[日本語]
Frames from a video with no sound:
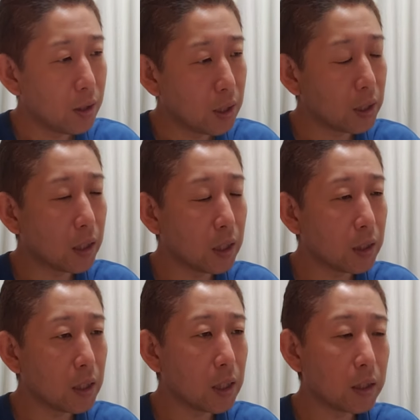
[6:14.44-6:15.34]
いやだから
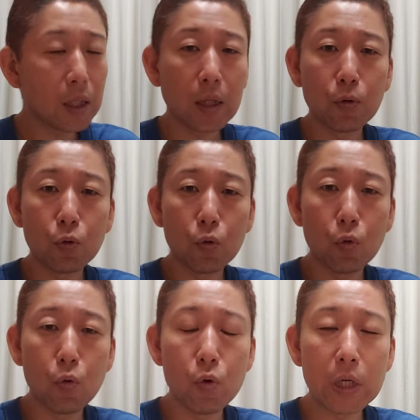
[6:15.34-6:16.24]
ただただそ
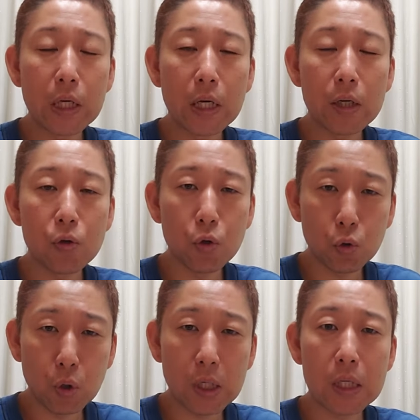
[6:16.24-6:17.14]
の音域が広
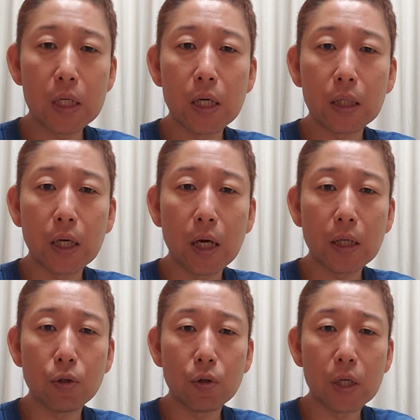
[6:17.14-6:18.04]
いとかキーが
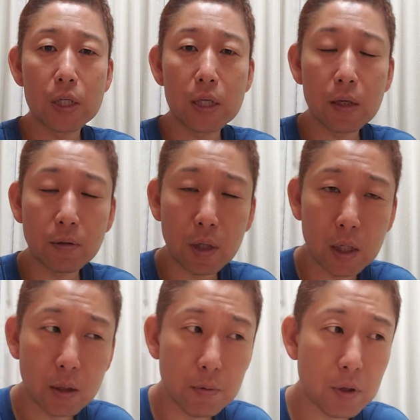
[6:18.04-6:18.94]
高いというだけじゃなくて
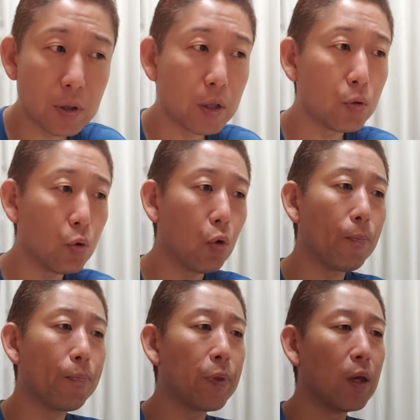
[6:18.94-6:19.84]
花村さんの